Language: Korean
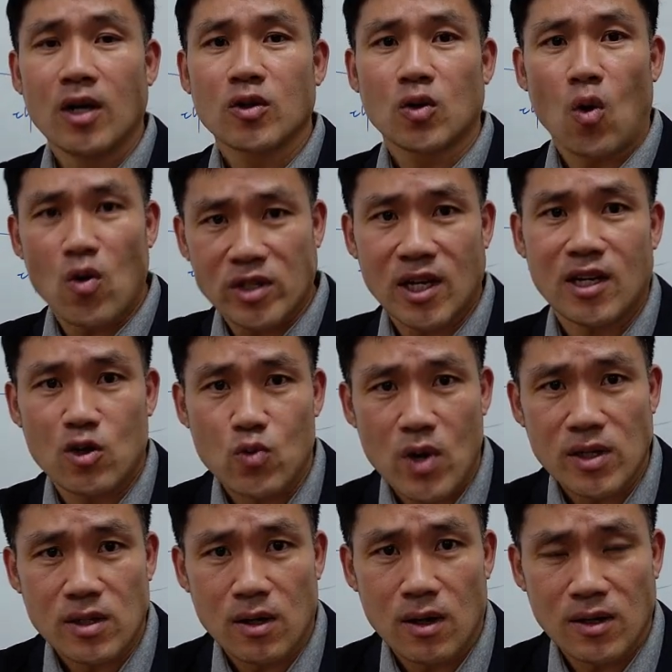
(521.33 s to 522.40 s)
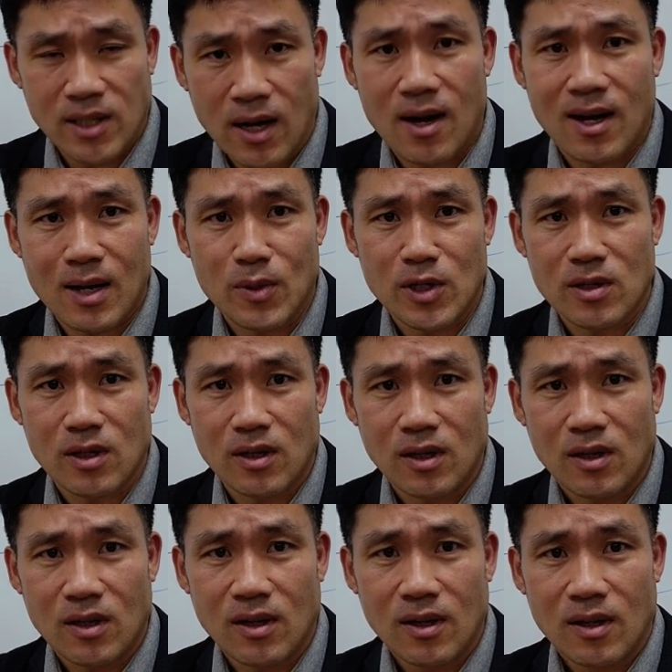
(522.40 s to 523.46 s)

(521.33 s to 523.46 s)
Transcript: 독자를 위해서 생각하면서